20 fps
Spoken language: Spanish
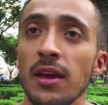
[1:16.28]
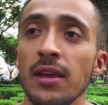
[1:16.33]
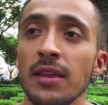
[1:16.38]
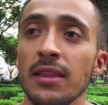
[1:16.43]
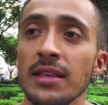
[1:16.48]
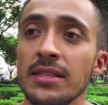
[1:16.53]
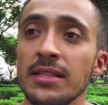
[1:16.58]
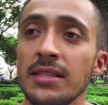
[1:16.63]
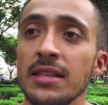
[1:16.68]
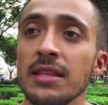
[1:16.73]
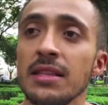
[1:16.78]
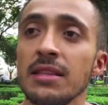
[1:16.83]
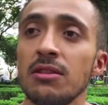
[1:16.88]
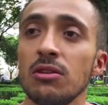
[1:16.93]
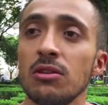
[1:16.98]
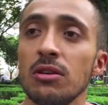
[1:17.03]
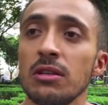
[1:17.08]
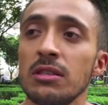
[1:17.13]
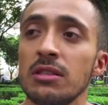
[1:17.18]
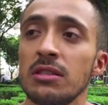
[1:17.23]

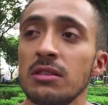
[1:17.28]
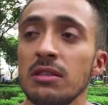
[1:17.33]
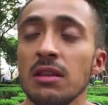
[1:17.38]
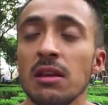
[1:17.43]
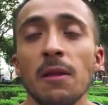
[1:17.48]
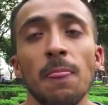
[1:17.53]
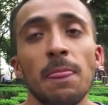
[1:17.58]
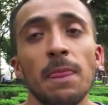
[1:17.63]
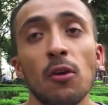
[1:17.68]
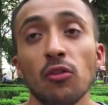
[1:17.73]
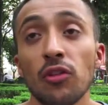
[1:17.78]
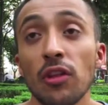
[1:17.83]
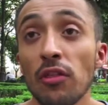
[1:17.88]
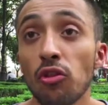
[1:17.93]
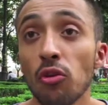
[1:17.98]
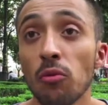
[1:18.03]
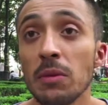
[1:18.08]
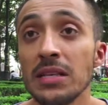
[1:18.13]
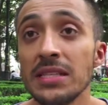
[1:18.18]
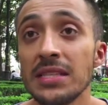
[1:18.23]
distintos, digo,
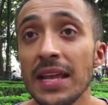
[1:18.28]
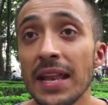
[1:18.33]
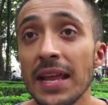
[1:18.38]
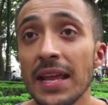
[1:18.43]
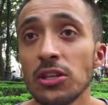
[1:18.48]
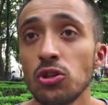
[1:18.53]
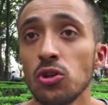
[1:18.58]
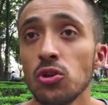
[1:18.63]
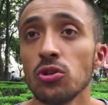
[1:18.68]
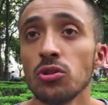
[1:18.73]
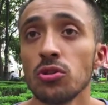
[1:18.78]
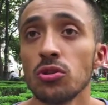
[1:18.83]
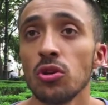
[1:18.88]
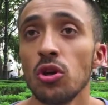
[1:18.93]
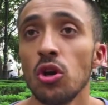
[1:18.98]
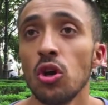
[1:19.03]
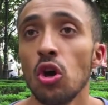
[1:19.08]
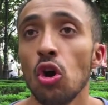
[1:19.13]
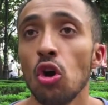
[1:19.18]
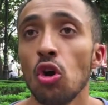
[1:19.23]
tanto mis derechos
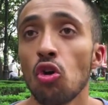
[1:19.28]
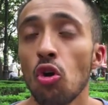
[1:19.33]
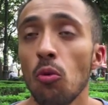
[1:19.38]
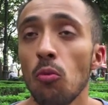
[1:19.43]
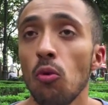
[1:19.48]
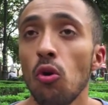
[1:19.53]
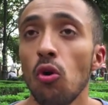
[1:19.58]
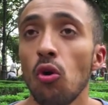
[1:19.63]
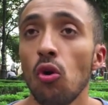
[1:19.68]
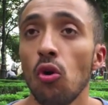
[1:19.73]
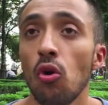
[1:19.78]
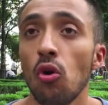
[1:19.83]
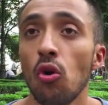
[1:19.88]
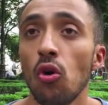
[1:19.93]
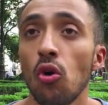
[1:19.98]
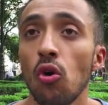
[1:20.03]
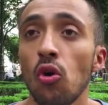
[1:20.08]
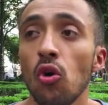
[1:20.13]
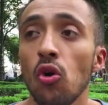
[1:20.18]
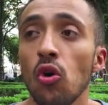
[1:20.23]

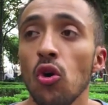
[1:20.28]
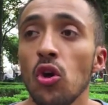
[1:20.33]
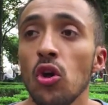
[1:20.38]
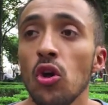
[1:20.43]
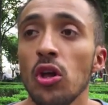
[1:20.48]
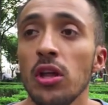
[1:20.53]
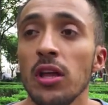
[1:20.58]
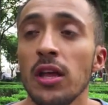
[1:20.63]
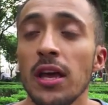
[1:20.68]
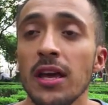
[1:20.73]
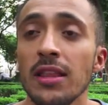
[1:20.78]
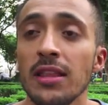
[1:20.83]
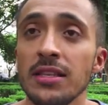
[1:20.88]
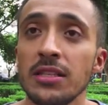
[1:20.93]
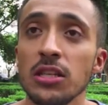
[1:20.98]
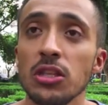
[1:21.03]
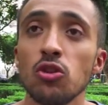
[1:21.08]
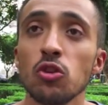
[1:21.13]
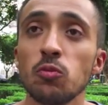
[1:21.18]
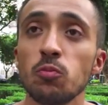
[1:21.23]
como eh,
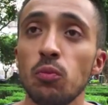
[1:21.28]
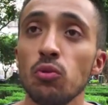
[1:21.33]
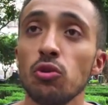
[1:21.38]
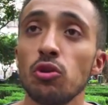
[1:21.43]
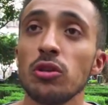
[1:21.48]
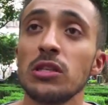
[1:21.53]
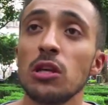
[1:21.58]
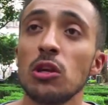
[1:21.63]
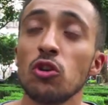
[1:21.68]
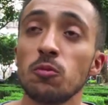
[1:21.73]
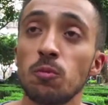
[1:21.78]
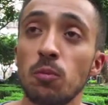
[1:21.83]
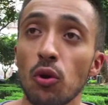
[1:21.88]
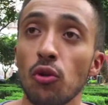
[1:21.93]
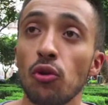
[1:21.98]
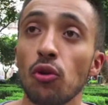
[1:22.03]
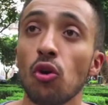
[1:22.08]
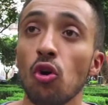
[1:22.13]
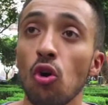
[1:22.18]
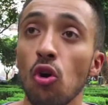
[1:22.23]
distintos puntos de los
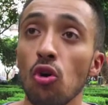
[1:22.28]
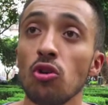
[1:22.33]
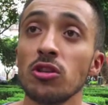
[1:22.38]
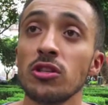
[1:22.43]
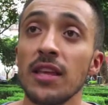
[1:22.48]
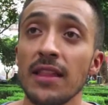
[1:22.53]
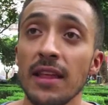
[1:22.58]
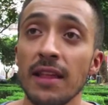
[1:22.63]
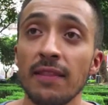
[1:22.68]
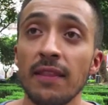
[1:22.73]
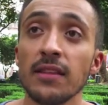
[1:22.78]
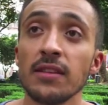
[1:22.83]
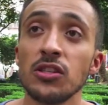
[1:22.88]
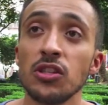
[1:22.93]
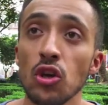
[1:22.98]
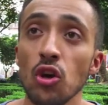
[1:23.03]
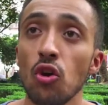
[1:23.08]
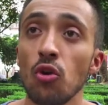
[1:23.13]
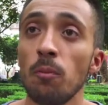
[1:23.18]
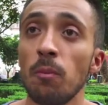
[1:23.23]
protocolos de
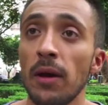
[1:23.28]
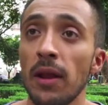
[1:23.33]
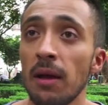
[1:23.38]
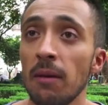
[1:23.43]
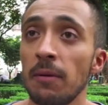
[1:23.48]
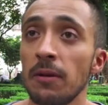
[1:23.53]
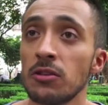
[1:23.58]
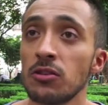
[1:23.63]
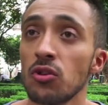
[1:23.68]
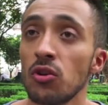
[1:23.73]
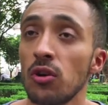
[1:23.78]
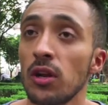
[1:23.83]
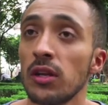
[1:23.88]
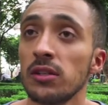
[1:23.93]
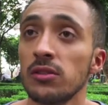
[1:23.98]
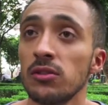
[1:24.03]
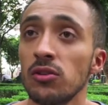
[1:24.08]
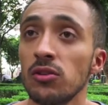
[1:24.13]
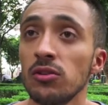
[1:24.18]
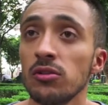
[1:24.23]
detención para personas.
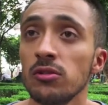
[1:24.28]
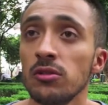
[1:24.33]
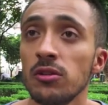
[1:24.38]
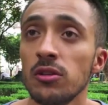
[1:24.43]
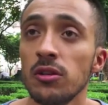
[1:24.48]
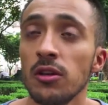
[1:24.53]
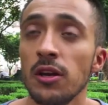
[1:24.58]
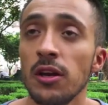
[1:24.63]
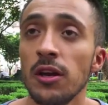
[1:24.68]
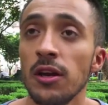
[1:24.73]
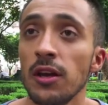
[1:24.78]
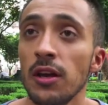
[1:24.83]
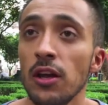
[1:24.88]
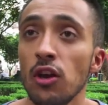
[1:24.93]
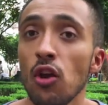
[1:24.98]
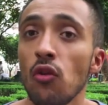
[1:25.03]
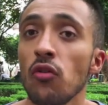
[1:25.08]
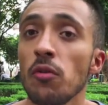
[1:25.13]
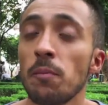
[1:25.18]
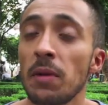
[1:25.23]
¿no? Eh,
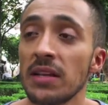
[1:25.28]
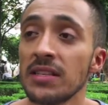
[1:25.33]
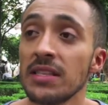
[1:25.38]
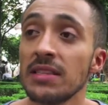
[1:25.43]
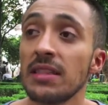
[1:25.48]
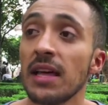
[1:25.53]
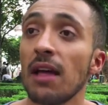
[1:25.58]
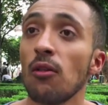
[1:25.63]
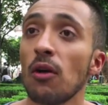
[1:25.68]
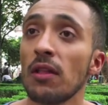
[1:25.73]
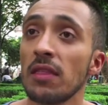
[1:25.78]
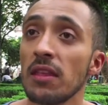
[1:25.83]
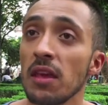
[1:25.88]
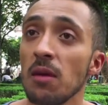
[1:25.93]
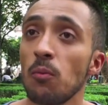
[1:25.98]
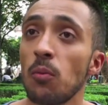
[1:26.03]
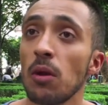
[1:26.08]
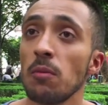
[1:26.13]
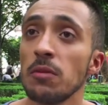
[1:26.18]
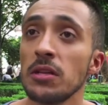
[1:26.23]
no fui presentado a
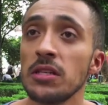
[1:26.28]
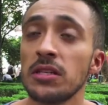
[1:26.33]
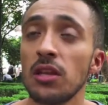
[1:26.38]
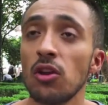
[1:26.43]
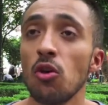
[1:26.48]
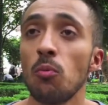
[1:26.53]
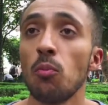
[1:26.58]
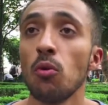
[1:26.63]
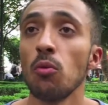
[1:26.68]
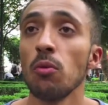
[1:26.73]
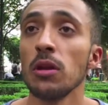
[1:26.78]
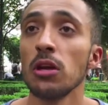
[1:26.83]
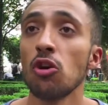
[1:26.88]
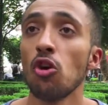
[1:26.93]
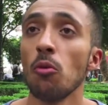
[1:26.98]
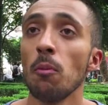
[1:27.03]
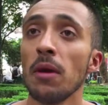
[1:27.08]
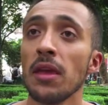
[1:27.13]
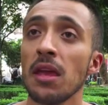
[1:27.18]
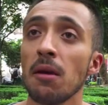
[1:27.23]
tiempo al Ministerio
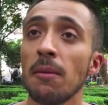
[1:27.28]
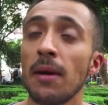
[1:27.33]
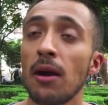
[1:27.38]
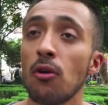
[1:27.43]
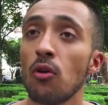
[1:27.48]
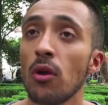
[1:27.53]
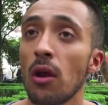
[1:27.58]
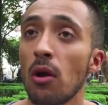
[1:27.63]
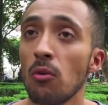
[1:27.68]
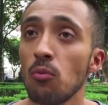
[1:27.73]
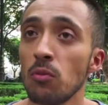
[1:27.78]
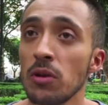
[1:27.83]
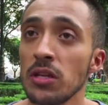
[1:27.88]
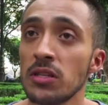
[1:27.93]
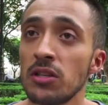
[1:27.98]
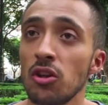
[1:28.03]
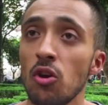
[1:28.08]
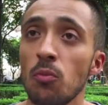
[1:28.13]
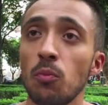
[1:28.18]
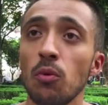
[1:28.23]
Público, me llevaron a un
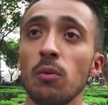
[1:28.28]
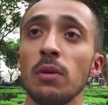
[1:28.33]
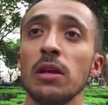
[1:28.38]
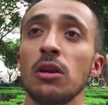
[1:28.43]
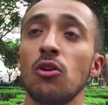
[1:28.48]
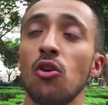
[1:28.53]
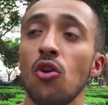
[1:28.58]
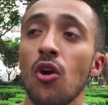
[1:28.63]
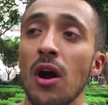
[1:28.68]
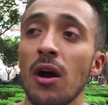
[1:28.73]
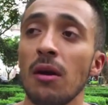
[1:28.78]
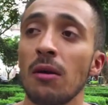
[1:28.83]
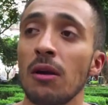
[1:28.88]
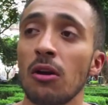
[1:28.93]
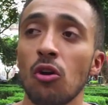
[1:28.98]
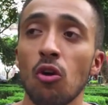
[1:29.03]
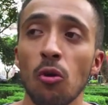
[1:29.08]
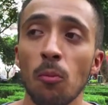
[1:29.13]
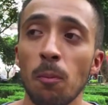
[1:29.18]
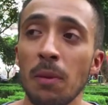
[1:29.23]
Ministerio Público
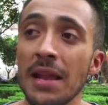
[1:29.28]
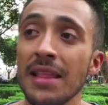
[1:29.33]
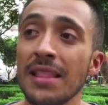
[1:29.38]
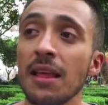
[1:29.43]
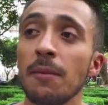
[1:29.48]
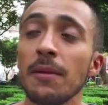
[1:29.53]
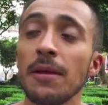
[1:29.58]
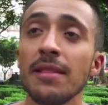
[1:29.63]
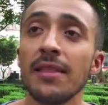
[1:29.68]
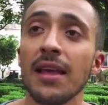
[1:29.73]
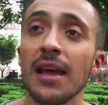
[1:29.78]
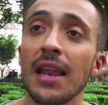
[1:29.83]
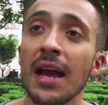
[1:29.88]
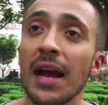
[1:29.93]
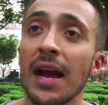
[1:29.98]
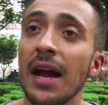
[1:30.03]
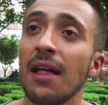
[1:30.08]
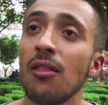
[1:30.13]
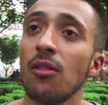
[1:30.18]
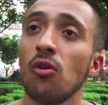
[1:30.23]
completamente
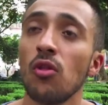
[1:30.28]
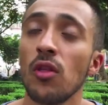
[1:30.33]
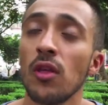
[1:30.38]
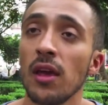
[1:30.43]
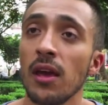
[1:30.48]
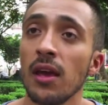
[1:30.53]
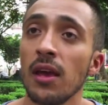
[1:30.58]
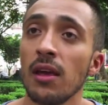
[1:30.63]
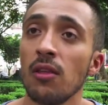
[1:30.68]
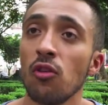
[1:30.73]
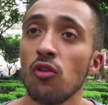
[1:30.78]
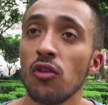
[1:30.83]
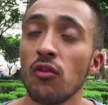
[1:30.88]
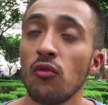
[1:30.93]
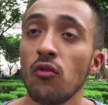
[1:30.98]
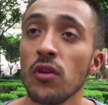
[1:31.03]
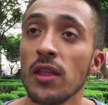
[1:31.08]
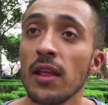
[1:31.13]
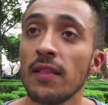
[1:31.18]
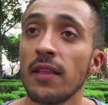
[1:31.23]
alejado de donde
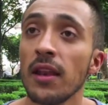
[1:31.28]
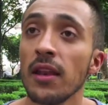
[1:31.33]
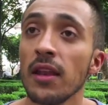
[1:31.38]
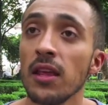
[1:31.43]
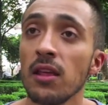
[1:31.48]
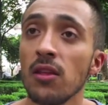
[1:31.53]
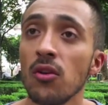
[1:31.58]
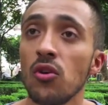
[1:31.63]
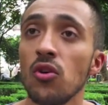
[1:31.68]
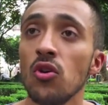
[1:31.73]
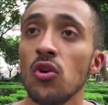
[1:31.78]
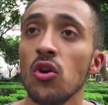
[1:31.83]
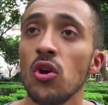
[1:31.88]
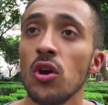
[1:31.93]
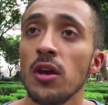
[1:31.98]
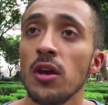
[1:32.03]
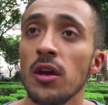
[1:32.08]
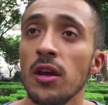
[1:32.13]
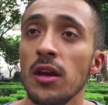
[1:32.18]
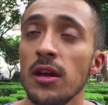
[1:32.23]
fui detenido.
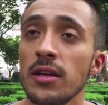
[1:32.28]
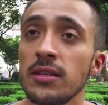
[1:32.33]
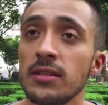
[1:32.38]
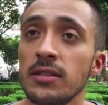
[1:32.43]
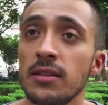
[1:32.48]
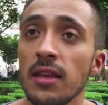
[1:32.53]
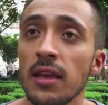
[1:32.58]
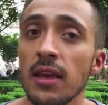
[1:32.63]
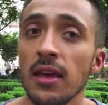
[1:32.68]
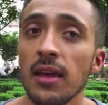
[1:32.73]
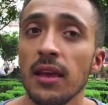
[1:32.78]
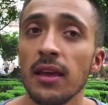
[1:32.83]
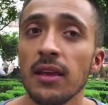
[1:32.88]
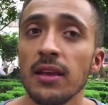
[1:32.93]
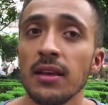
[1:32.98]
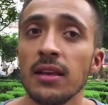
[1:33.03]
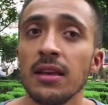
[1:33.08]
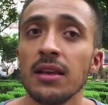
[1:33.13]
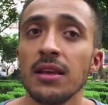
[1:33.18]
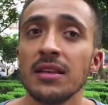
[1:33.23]

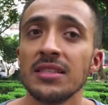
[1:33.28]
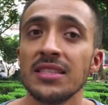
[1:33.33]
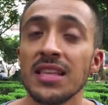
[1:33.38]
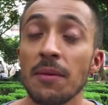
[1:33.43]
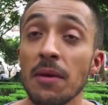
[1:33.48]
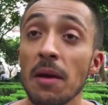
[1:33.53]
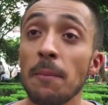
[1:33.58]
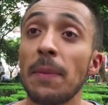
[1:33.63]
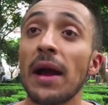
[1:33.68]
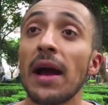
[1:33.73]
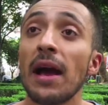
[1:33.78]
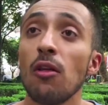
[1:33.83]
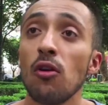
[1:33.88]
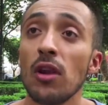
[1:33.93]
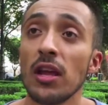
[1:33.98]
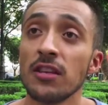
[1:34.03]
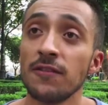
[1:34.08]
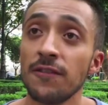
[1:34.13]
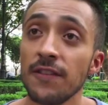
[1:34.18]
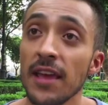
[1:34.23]
Este, se había pagado
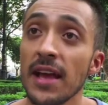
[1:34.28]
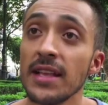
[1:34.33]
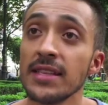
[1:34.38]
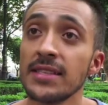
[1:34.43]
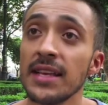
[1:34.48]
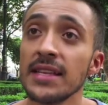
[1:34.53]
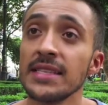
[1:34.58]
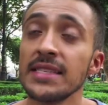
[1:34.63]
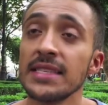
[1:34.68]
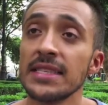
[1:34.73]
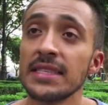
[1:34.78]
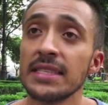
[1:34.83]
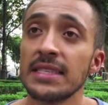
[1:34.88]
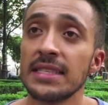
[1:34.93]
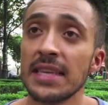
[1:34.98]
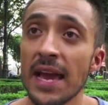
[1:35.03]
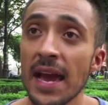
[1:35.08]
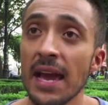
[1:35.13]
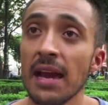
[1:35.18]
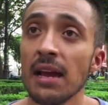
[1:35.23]
las fianzas
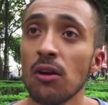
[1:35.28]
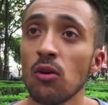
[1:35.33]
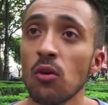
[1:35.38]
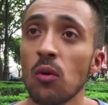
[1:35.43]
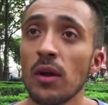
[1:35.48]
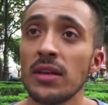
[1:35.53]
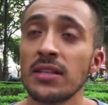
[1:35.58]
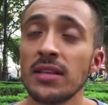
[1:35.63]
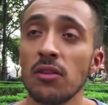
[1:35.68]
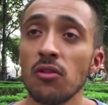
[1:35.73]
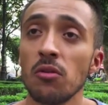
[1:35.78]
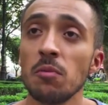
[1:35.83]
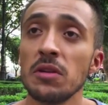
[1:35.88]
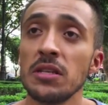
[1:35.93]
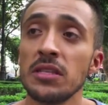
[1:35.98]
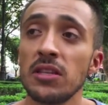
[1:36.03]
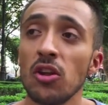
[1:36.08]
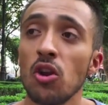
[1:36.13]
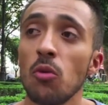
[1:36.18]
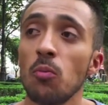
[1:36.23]
ya, pues, estando en el
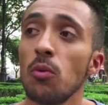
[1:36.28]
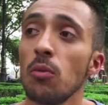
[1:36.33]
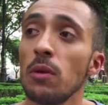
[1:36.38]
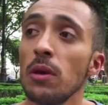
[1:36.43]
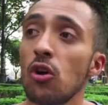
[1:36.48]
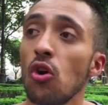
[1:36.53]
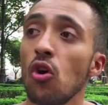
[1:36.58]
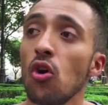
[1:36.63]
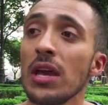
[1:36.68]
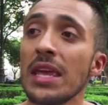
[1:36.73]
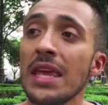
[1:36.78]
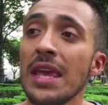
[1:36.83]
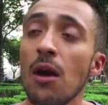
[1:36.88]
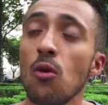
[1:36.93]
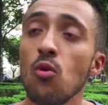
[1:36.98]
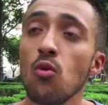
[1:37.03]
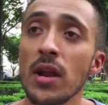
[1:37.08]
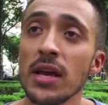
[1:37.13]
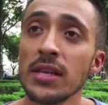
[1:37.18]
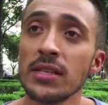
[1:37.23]
Ministerio Público, y
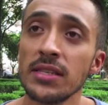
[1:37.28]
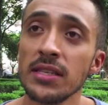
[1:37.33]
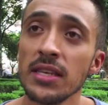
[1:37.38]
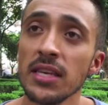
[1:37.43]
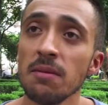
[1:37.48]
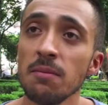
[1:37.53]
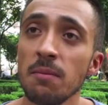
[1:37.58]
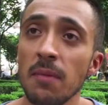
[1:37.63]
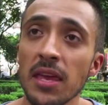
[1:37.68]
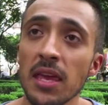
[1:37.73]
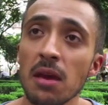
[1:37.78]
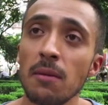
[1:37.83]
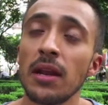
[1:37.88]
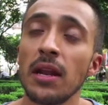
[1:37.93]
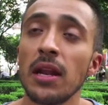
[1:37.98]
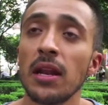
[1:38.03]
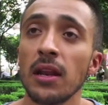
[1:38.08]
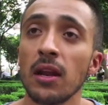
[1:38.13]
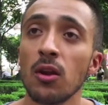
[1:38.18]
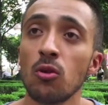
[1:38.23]
aún así me llevan
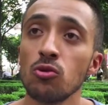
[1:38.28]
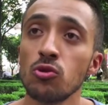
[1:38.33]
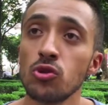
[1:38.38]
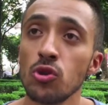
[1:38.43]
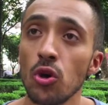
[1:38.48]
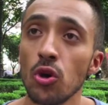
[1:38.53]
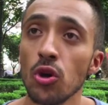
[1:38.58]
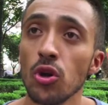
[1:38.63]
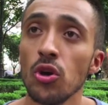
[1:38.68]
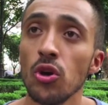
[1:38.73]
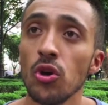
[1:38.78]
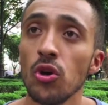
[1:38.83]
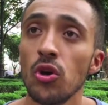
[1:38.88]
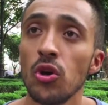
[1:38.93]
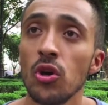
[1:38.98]
al reclusorio.